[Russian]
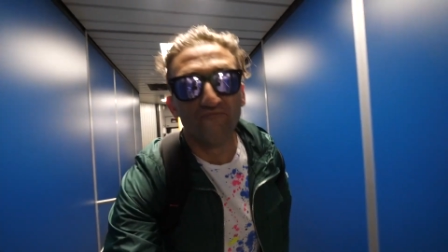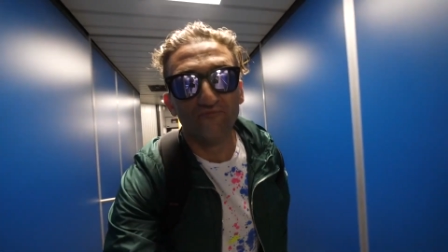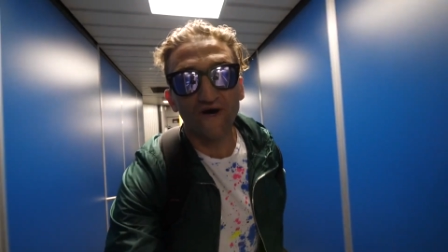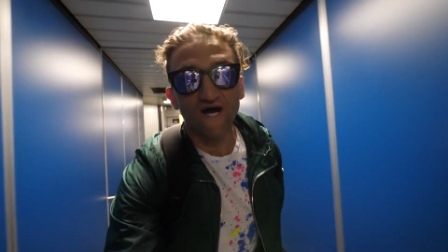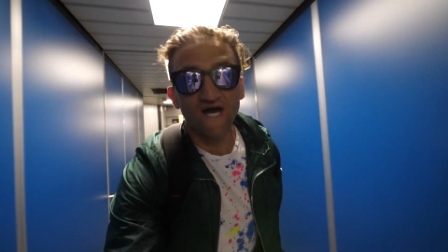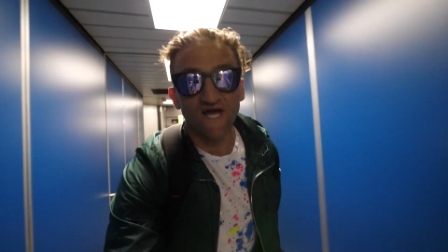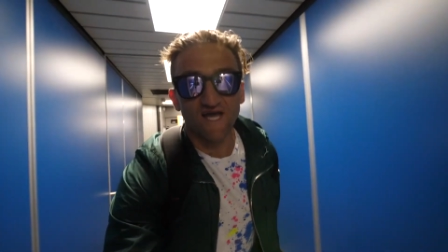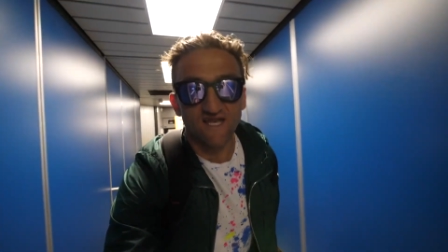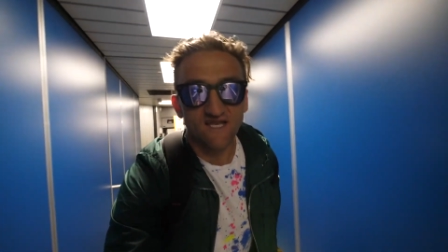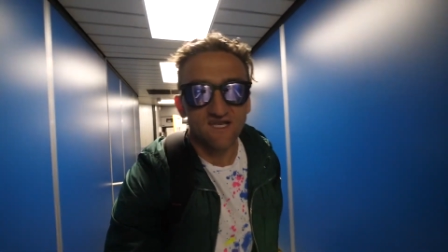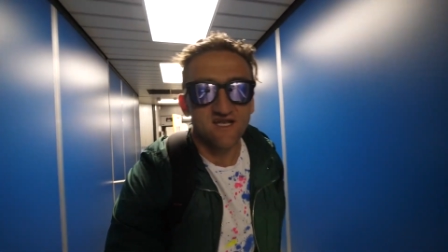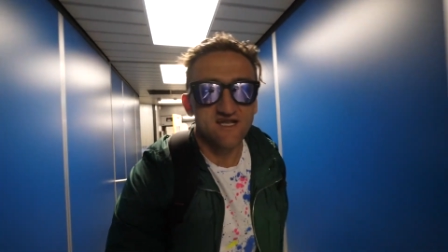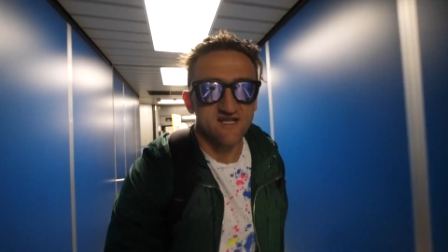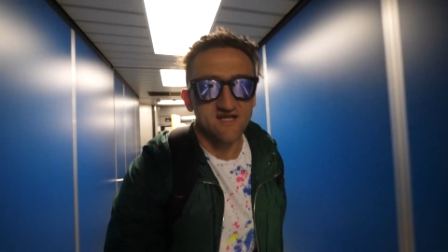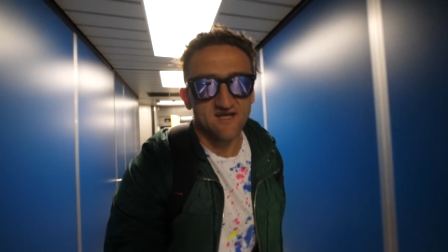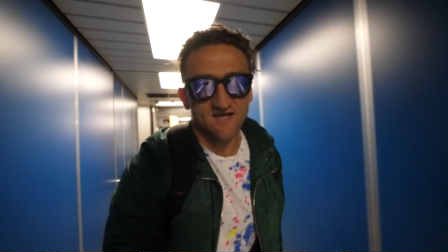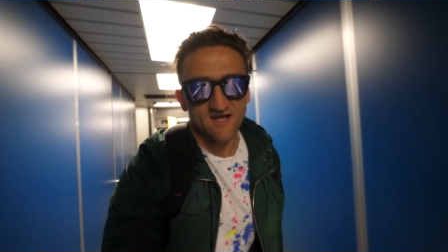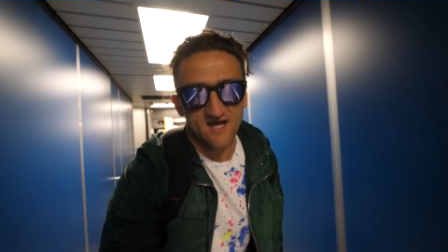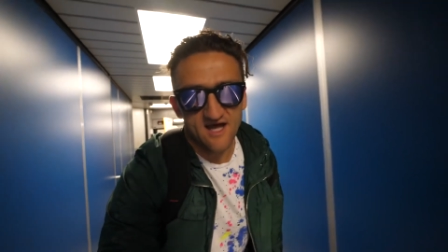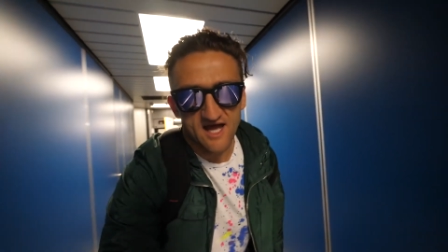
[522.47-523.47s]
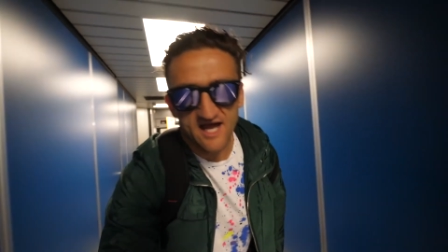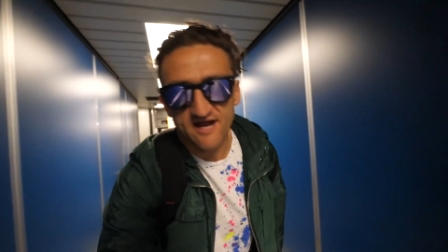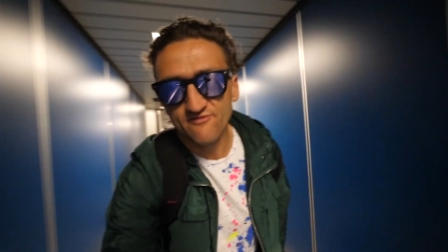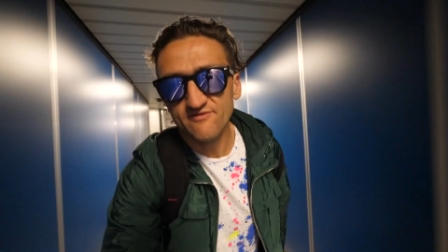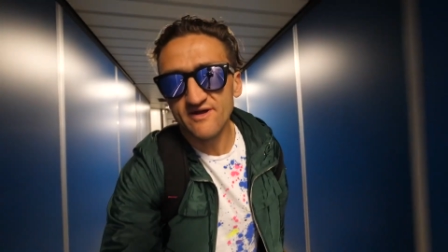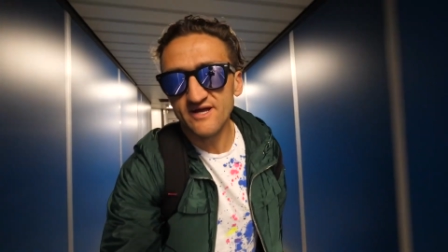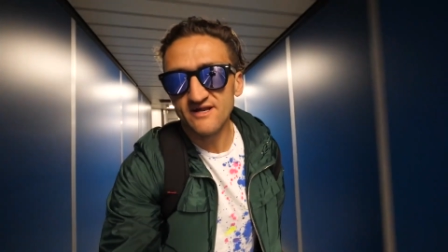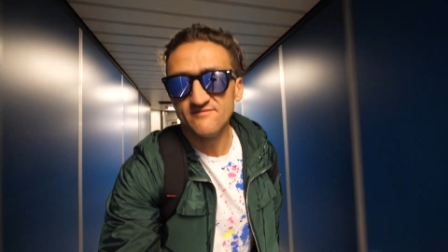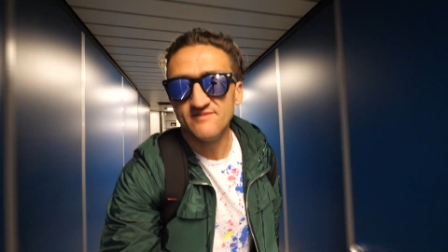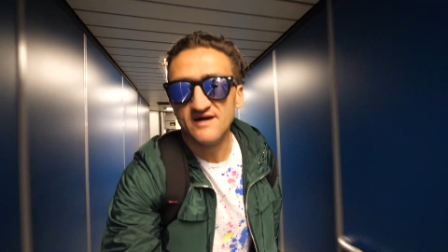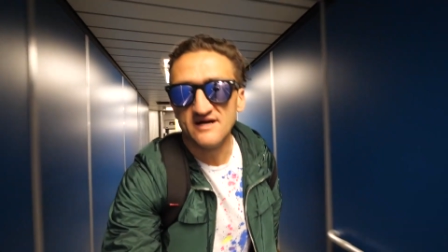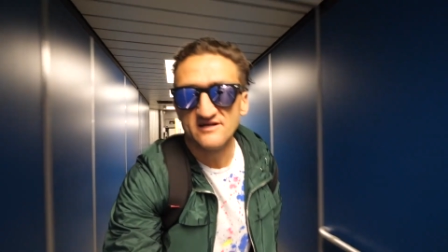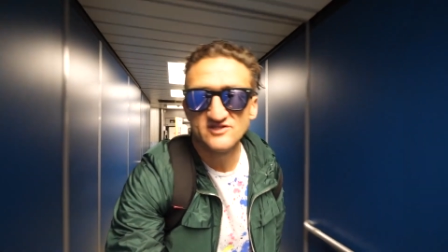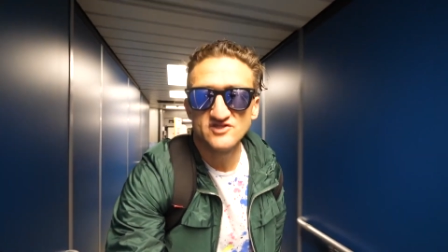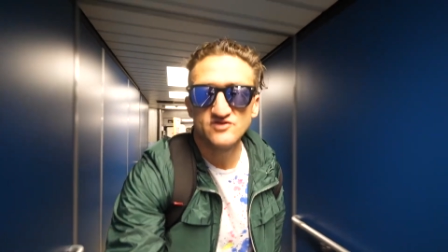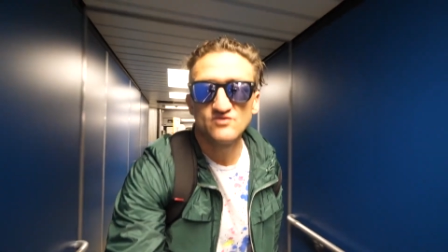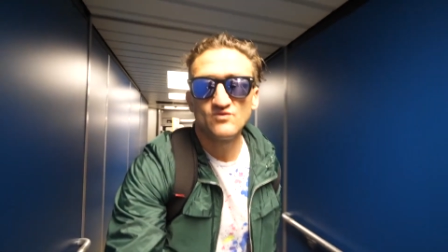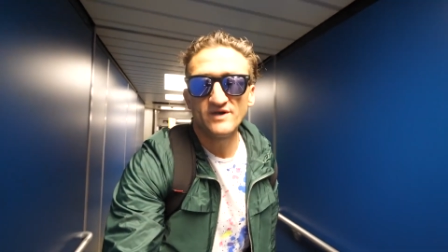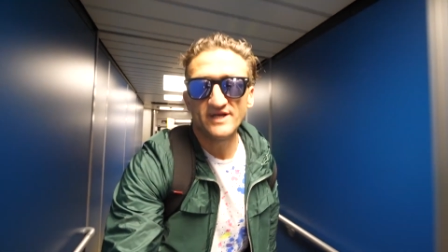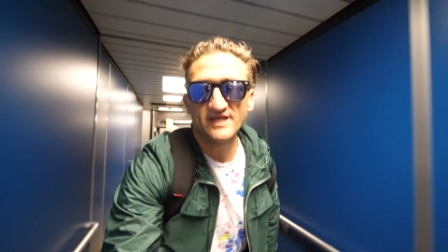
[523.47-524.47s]
Но я прочитал
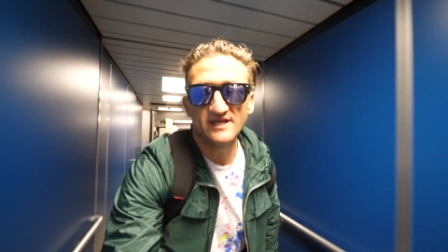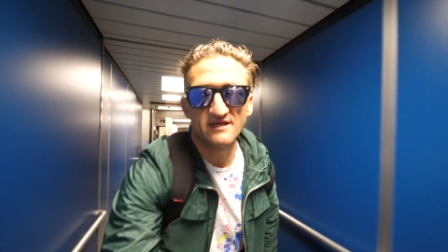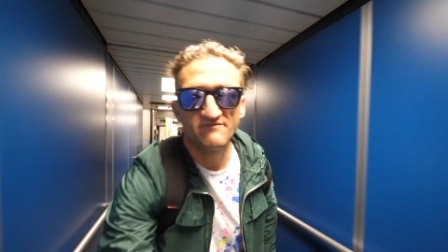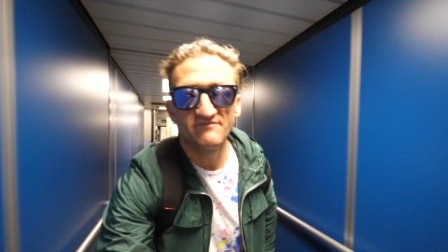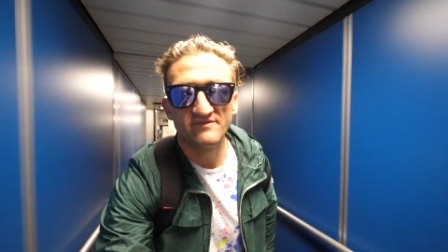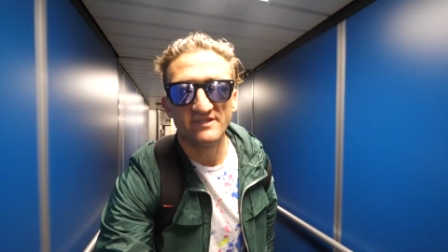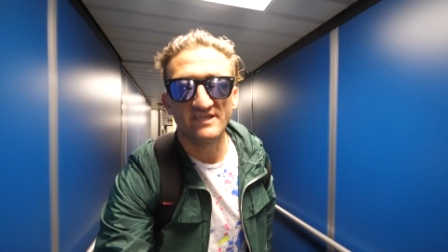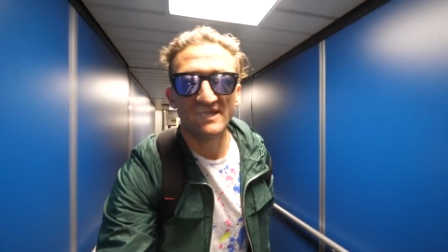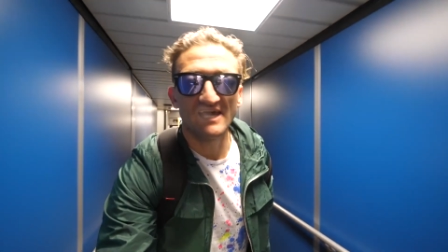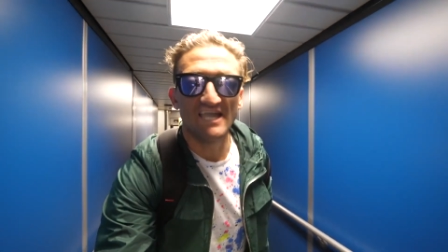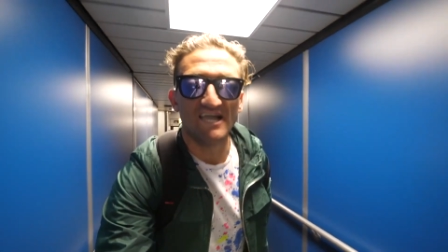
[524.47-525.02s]
примерно 20